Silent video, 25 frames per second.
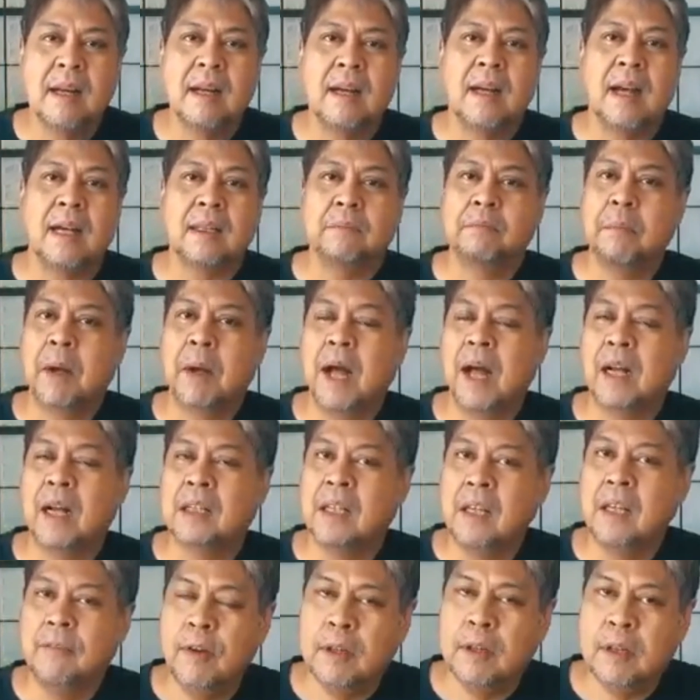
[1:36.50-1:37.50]
uh, at
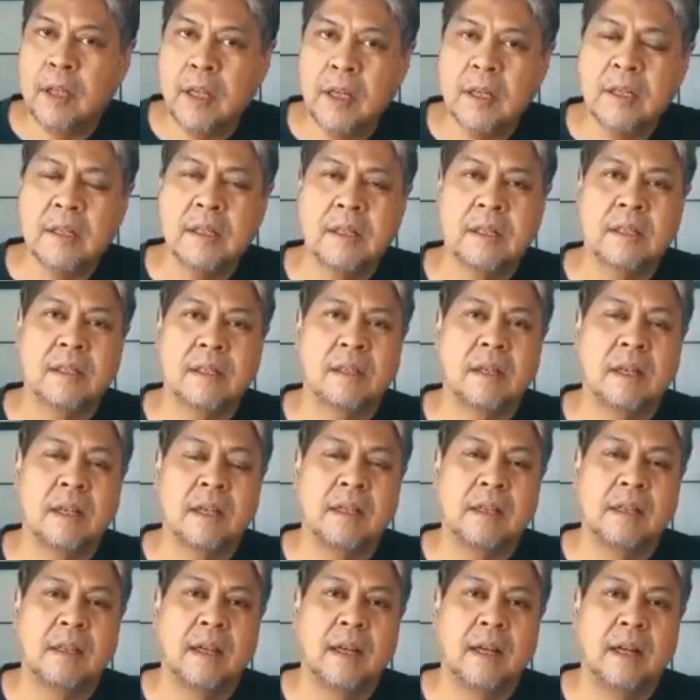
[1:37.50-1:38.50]
mga activities
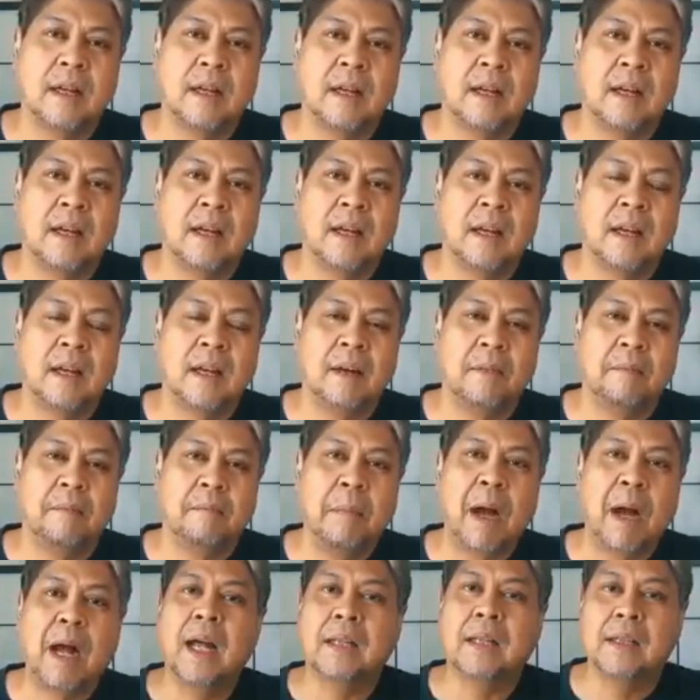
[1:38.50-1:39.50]
at uh,
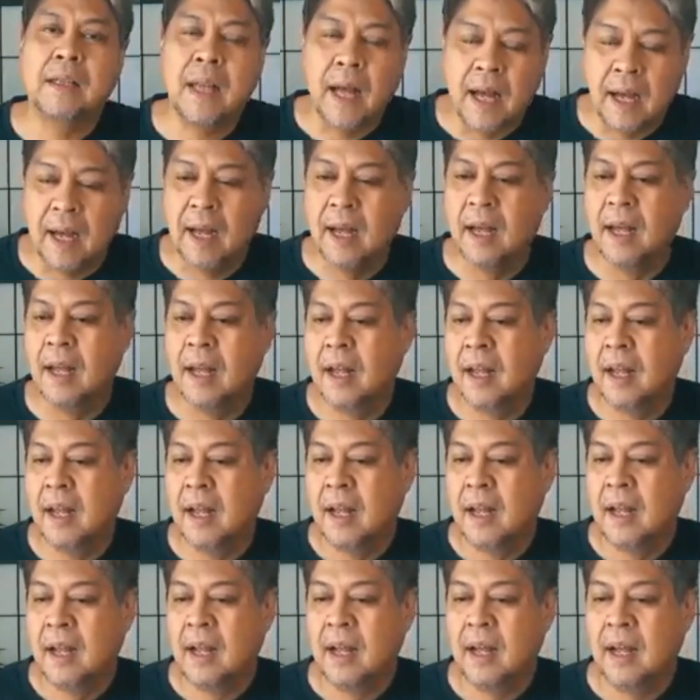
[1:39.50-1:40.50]
magandang
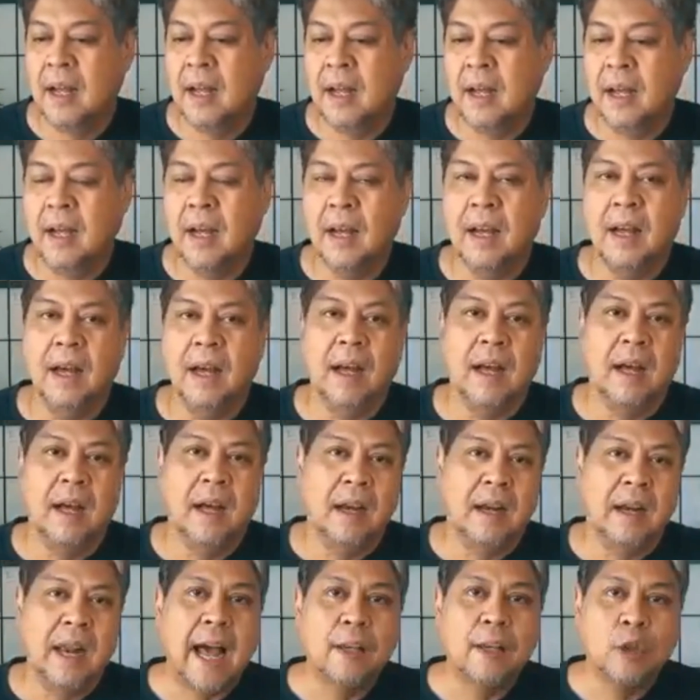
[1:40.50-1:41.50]

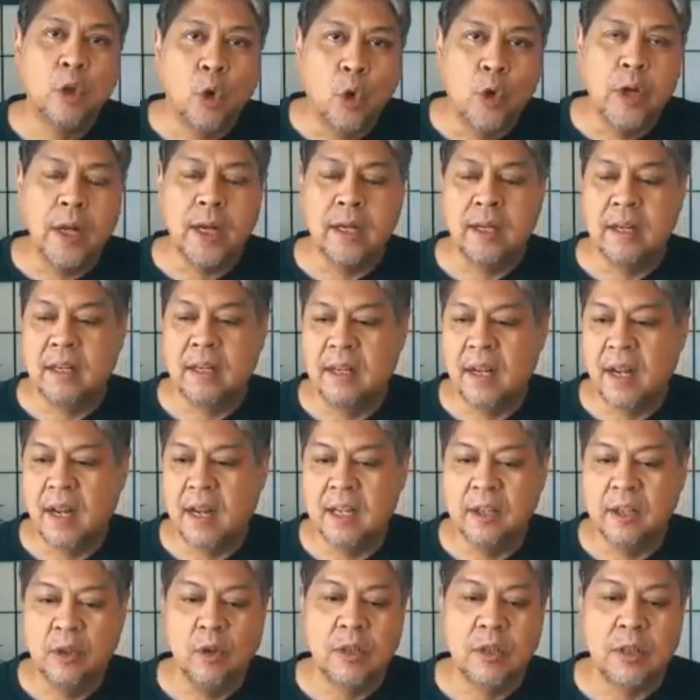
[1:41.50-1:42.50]
uh, layunin
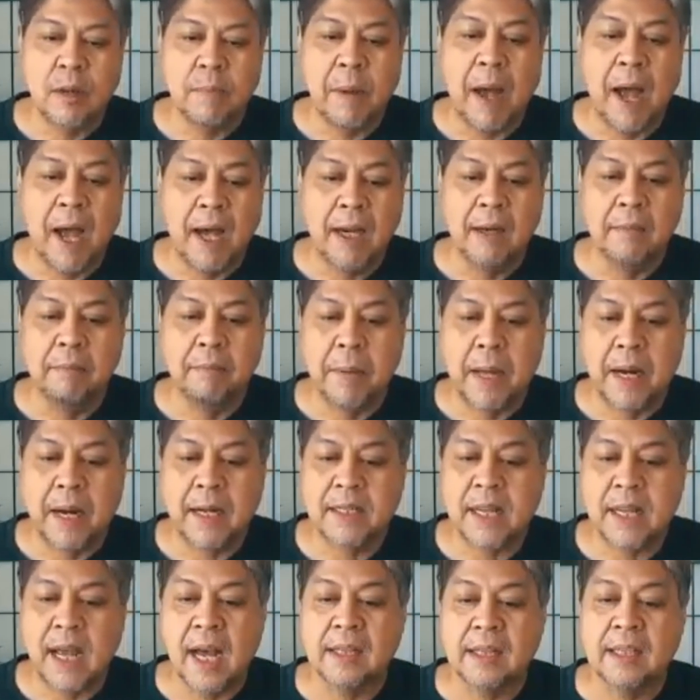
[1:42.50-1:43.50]
ng inyong samahan
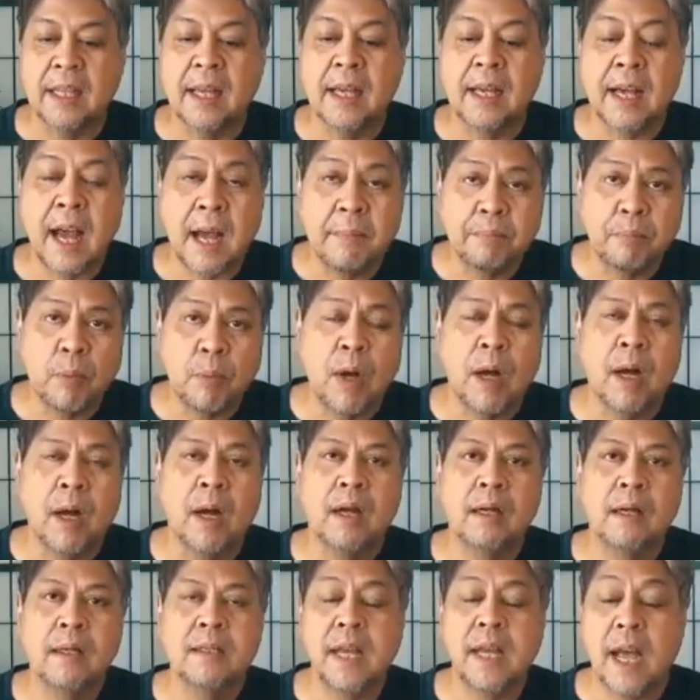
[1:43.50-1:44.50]
para sa ating
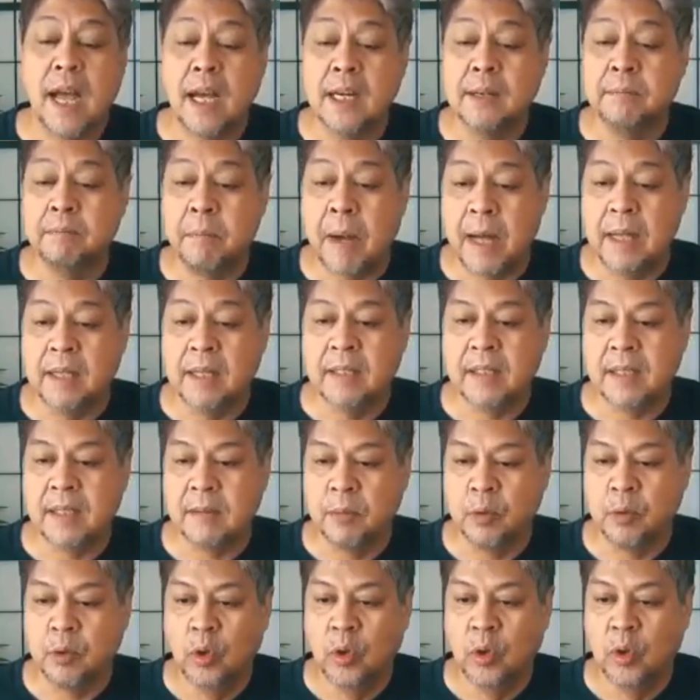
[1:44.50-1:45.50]
kapwa saan man
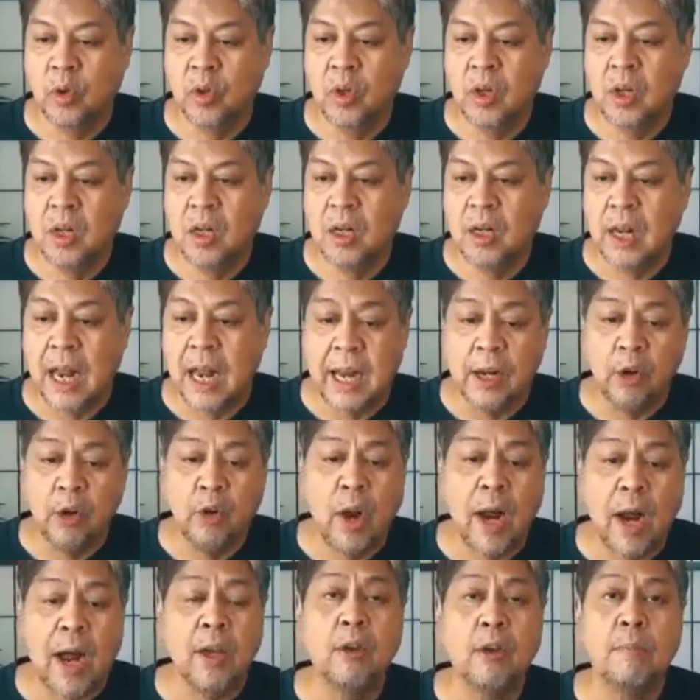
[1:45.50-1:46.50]
sa mundo.
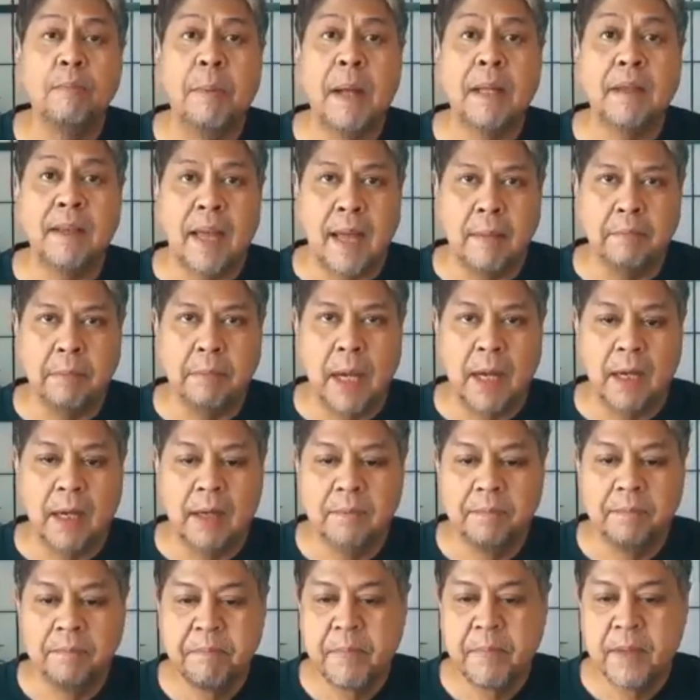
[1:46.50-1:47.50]
Lalo na ngayong
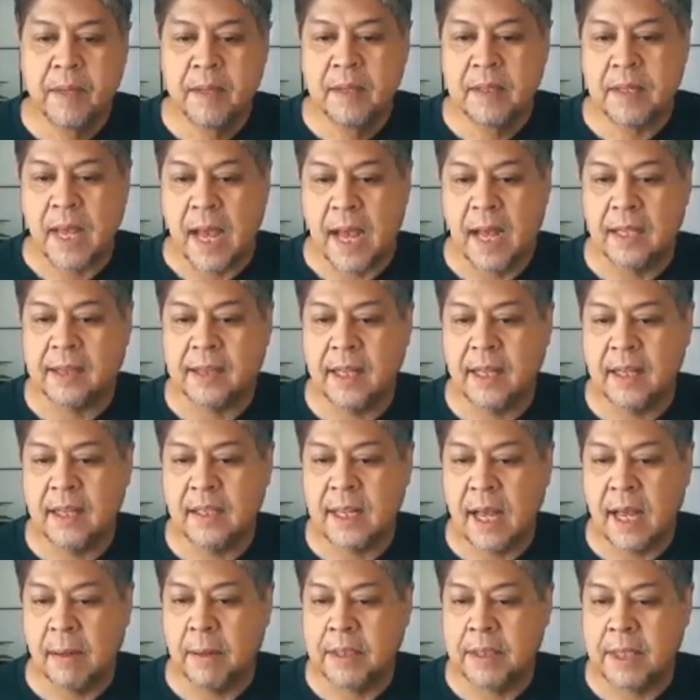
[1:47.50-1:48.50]
pandemya sa
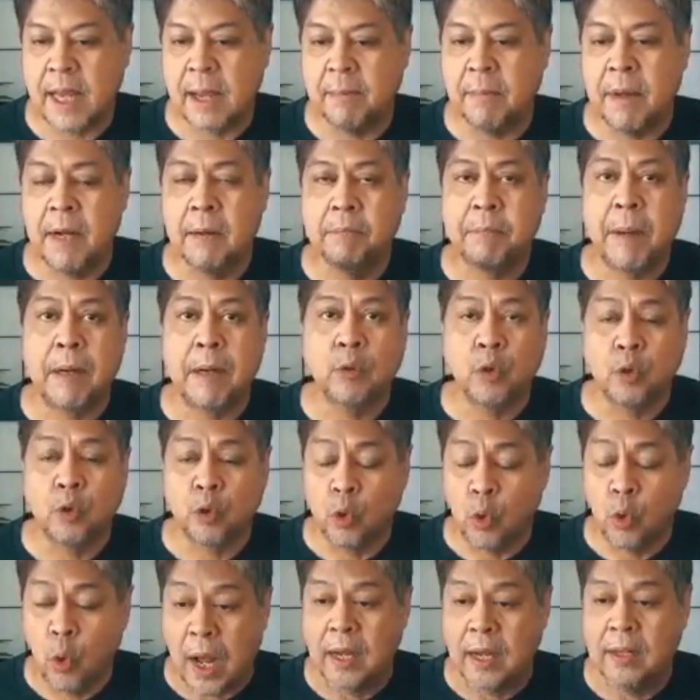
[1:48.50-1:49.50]
ating sama-samang
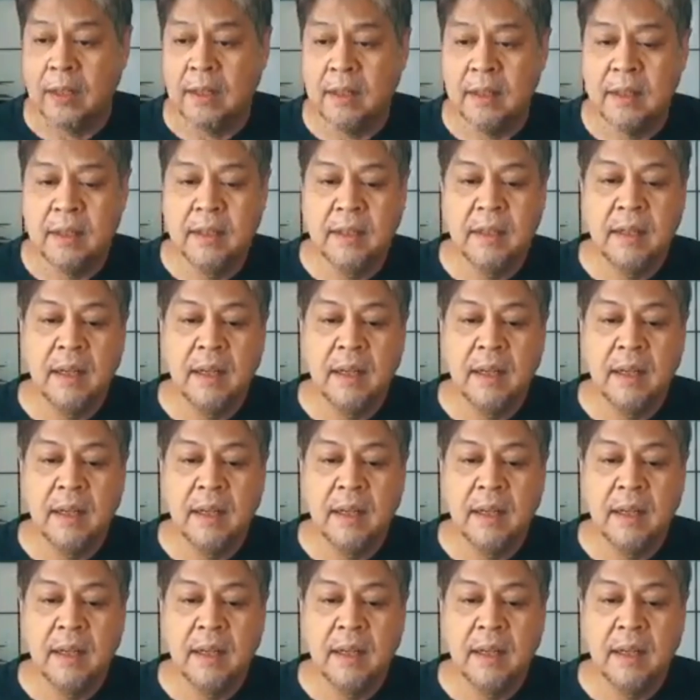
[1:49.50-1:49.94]
pagtutulungan,